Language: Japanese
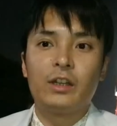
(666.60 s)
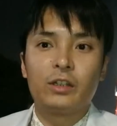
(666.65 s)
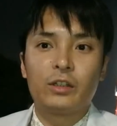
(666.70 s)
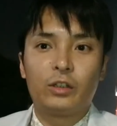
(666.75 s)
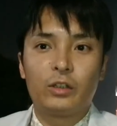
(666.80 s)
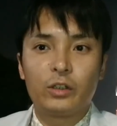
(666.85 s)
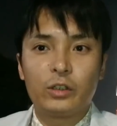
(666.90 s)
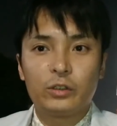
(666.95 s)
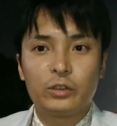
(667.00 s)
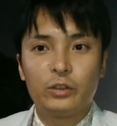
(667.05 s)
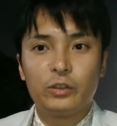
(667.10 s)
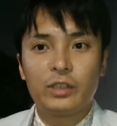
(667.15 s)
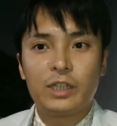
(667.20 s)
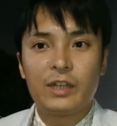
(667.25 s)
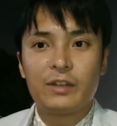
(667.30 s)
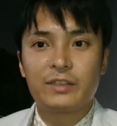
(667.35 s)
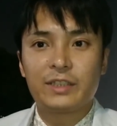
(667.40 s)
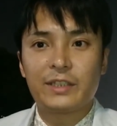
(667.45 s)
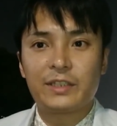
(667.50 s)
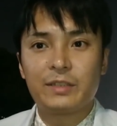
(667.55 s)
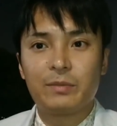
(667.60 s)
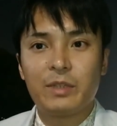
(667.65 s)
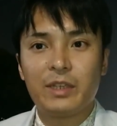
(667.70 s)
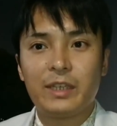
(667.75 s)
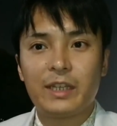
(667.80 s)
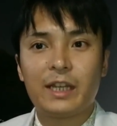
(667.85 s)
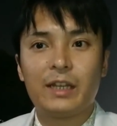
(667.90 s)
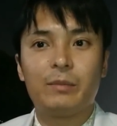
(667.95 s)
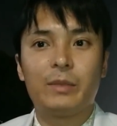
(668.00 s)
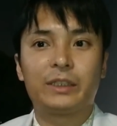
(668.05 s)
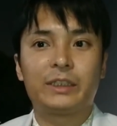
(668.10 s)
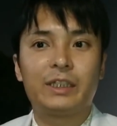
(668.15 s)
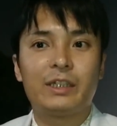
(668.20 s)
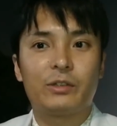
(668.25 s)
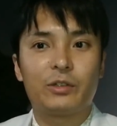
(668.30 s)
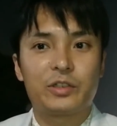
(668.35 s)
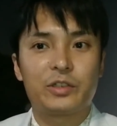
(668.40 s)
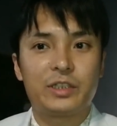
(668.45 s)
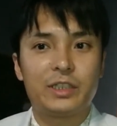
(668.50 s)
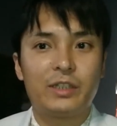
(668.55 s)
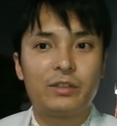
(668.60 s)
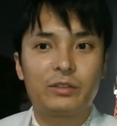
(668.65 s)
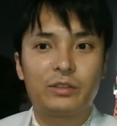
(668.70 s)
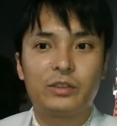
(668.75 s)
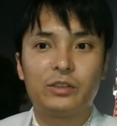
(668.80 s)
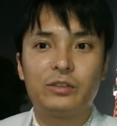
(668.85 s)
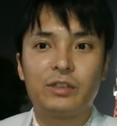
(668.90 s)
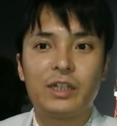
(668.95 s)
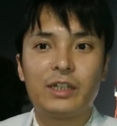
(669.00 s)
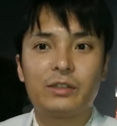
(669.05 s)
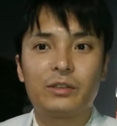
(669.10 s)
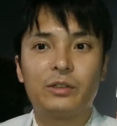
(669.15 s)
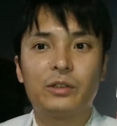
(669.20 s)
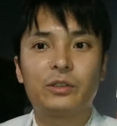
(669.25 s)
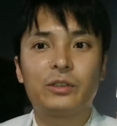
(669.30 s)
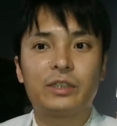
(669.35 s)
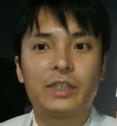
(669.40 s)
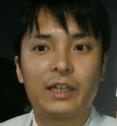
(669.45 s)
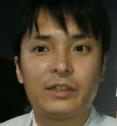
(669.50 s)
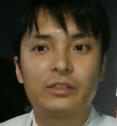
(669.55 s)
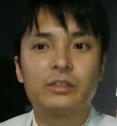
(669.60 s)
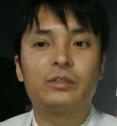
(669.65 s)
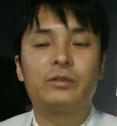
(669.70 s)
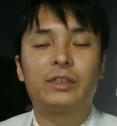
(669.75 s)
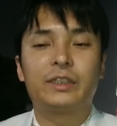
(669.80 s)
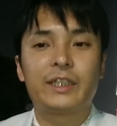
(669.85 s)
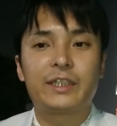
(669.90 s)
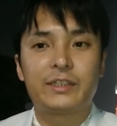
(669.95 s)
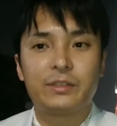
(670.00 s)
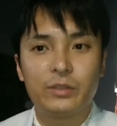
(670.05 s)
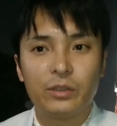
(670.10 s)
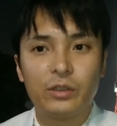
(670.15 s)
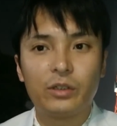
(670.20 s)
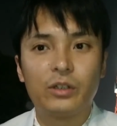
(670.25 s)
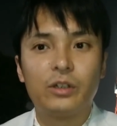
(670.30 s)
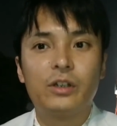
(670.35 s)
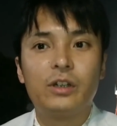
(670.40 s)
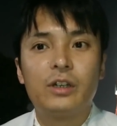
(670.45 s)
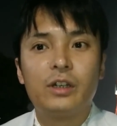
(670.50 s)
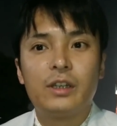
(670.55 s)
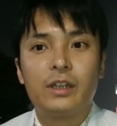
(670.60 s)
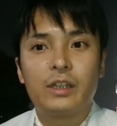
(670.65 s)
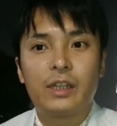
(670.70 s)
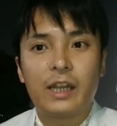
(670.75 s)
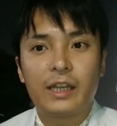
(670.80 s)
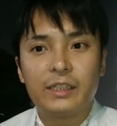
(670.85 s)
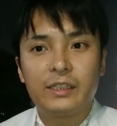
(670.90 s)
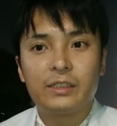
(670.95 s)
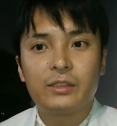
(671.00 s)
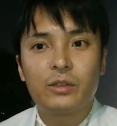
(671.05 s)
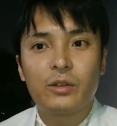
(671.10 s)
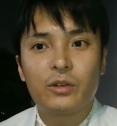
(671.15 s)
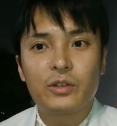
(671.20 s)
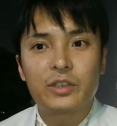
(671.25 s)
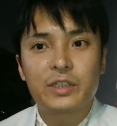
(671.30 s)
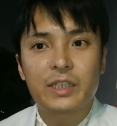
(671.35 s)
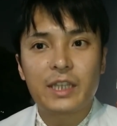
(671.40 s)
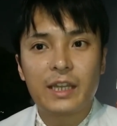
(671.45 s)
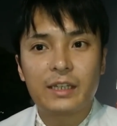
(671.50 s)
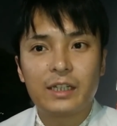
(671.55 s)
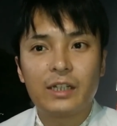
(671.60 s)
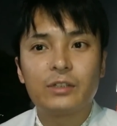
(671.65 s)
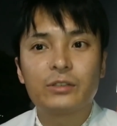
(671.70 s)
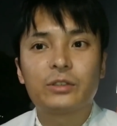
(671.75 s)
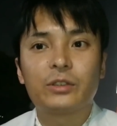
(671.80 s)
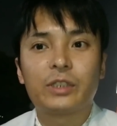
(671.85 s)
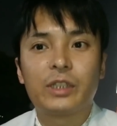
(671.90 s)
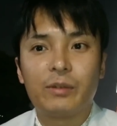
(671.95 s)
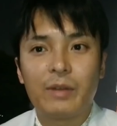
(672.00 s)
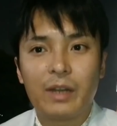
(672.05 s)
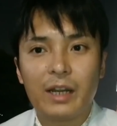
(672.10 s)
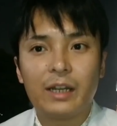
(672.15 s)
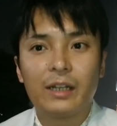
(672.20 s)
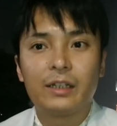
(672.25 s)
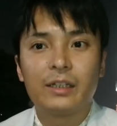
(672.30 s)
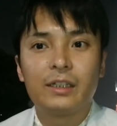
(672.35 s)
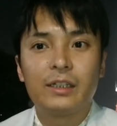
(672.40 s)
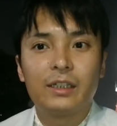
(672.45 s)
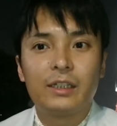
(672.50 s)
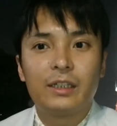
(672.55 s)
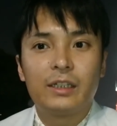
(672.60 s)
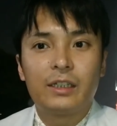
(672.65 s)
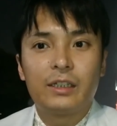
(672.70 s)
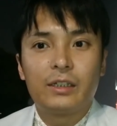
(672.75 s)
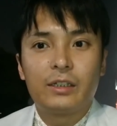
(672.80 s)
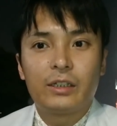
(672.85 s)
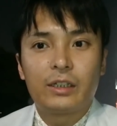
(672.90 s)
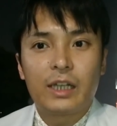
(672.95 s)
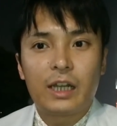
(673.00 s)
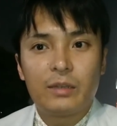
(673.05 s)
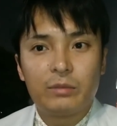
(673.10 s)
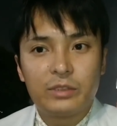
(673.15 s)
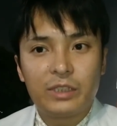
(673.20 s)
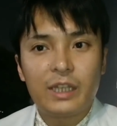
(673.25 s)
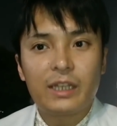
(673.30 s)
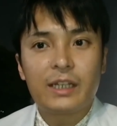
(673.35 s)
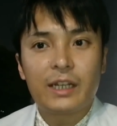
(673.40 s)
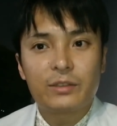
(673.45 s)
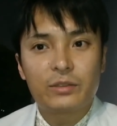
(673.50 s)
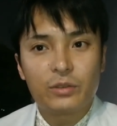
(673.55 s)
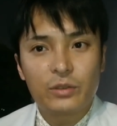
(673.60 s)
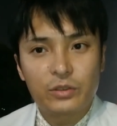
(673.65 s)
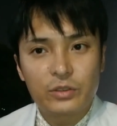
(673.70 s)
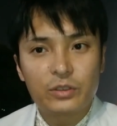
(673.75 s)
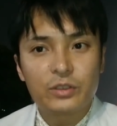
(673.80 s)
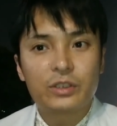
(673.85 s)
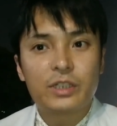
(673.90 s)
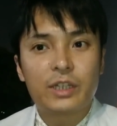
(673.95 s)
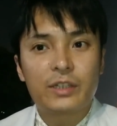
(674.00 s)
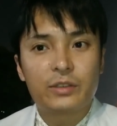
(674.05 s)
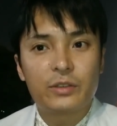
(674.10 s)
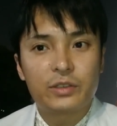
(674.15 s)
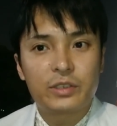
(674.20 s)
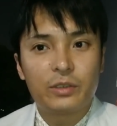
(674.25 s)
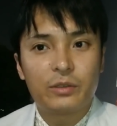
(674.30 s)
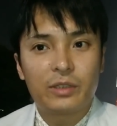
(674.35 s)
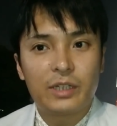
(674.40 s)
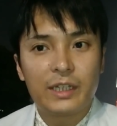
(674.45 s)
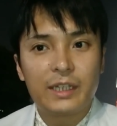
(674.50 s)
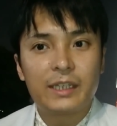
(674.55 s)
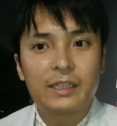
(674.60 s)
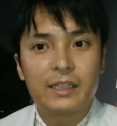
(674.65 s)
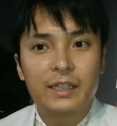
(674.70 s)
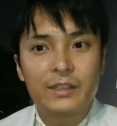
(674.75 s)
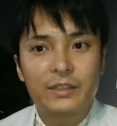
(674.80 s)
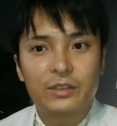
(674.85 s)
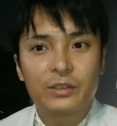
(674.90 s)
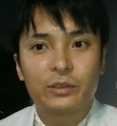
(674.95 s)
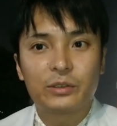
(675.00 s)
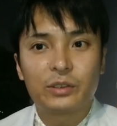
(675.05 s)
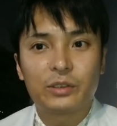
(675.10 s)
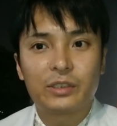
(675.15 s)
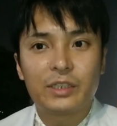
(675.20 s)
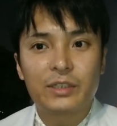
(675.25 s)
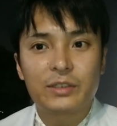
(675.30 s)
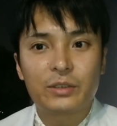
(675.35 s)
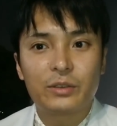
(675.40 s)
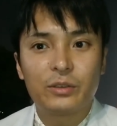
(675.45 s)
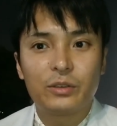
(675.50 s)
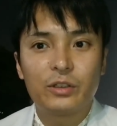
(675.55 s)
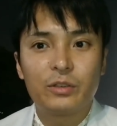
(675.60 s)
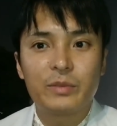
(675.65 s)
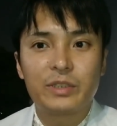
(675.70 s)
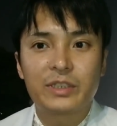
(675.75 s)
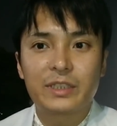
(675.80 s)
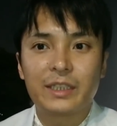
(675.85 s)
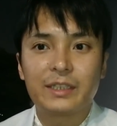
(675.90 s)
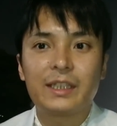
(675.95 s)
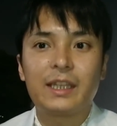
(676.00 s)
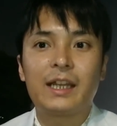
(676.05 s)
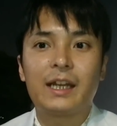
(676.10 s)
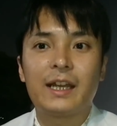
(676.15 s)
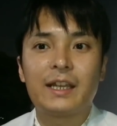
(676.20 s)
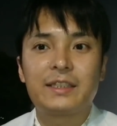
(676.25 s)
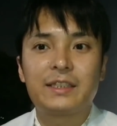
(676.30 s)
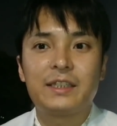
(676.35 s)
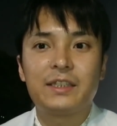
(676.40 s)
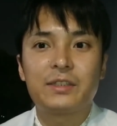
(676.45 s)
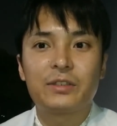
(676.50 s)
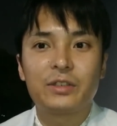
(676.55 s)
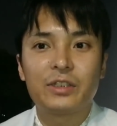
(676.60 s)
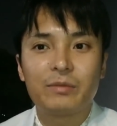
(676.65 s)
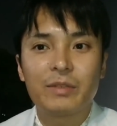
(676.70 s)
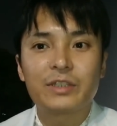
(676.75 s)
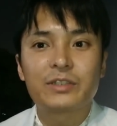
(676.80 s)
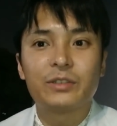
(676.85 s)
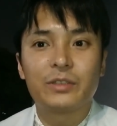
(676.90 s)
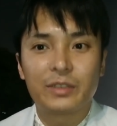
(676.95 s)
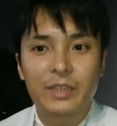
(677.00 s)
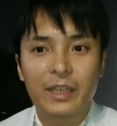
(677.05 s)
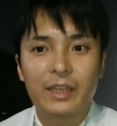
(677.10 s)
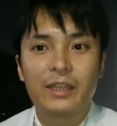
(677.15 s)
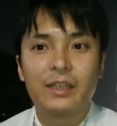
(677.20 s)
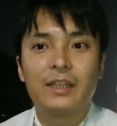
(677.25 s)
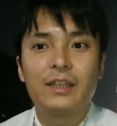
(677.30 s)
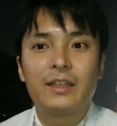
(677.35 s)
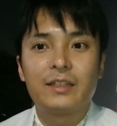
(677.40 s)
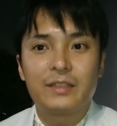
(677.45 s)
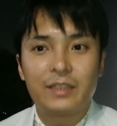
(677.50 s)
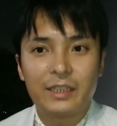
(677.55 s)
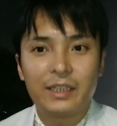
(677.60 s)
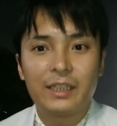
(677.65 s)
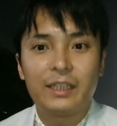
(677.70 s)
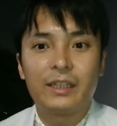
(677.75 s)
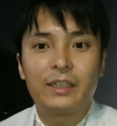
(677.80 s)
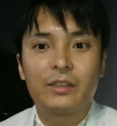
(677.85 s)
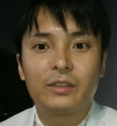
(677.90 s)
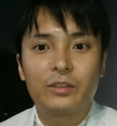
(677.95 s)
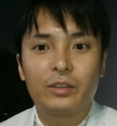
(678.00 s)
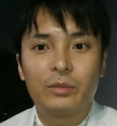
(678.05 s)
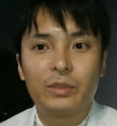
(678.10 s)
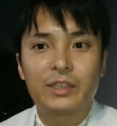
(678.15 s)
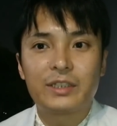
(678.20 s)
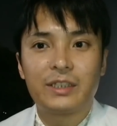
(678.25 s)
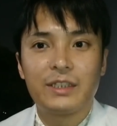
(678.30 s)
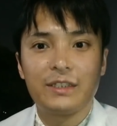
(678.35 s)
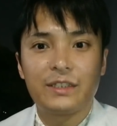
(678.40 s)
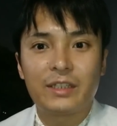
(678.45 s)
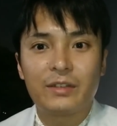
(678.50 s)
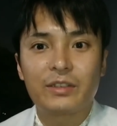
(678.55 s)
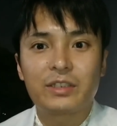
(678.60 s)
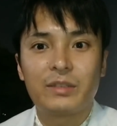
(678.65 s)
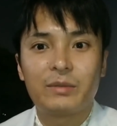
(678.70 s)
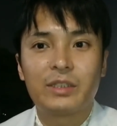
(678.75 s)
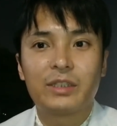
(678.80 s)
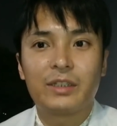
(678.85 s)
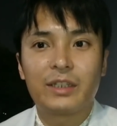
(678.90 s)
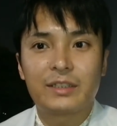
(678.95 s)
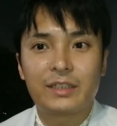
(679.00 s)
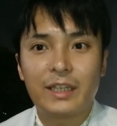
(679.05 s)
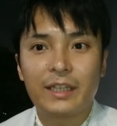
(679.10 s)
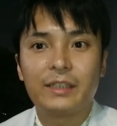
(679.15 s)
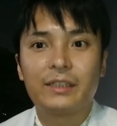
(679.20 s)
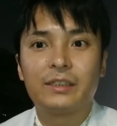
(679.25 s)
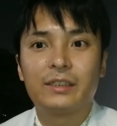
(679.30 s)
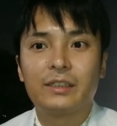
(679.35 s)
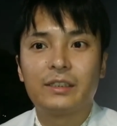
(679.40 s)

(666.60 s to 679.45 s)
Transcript: この動画の説明欄またはこちらの QR コードにある私の LINE 公式アカウントでは株や仮想通貨そしてお金に関するお得な情報を見つけたら配信しておりますのでぜひ友達申請をしてみてください